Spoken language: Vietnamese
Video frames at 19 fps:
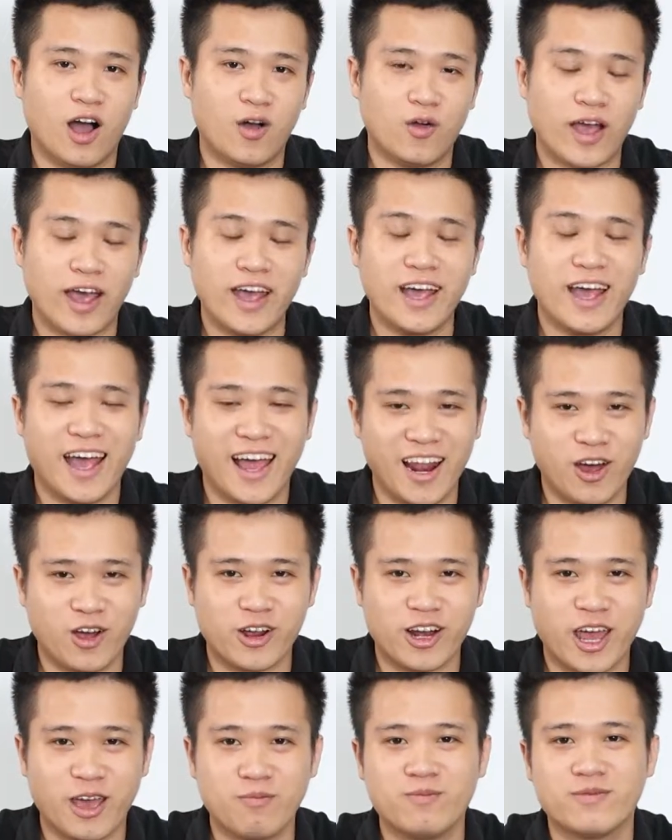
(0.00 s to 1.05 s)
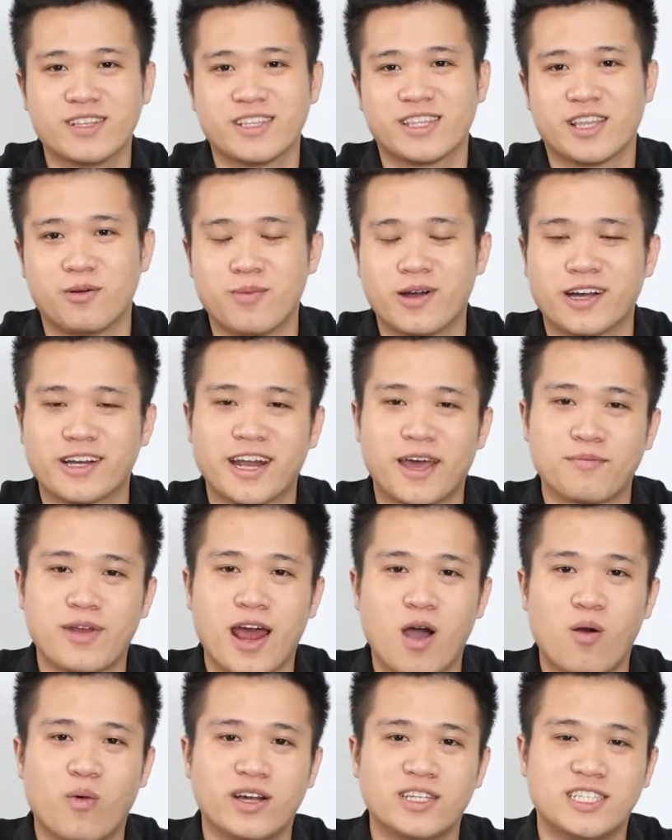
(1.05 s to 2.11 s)
Ok, hello anh em, chào mừng anh em
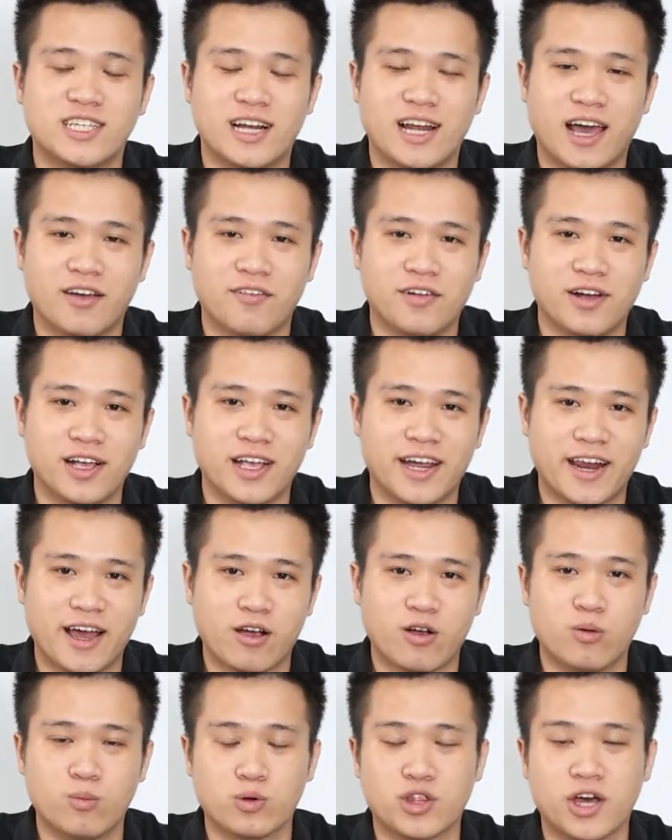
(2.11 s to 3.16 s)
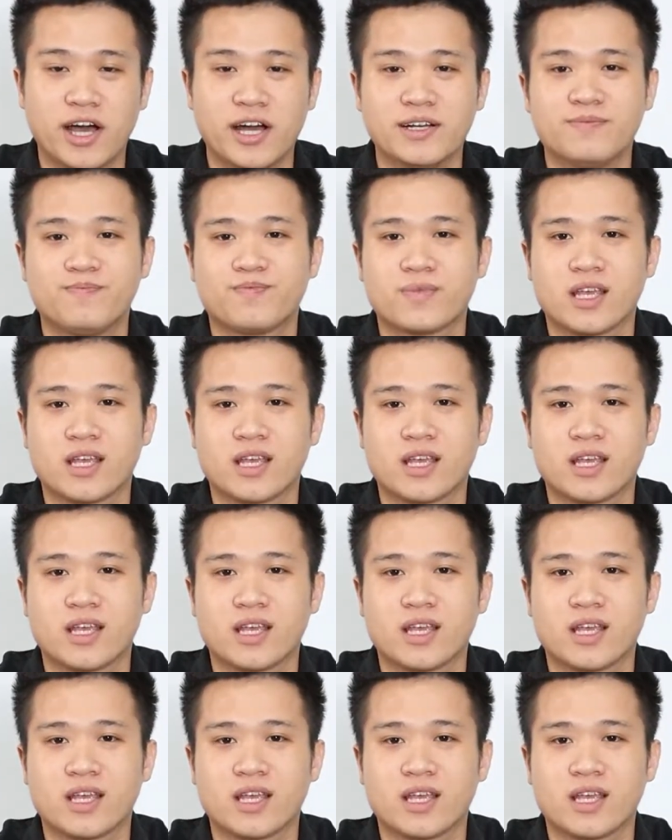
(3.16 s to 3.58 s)
đã quay trở lại với Khai đà Computer